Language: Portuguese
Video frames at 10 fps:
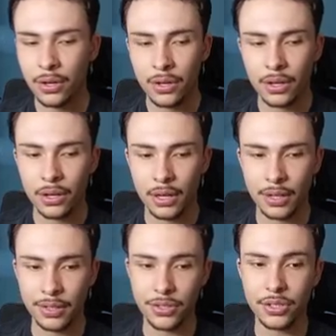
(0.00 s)
Uh, a
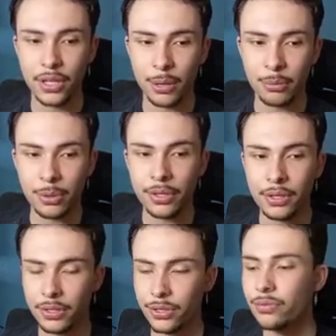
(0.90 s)
Testing Library,
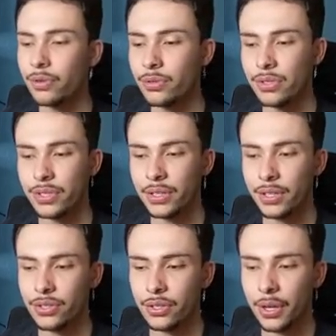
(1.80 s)
a gente vai utilizar a
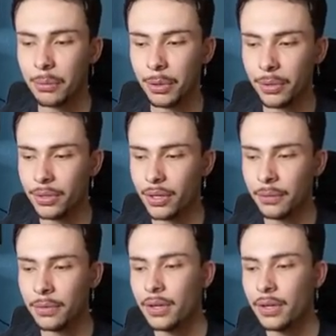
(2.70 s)
Testing Library, tá?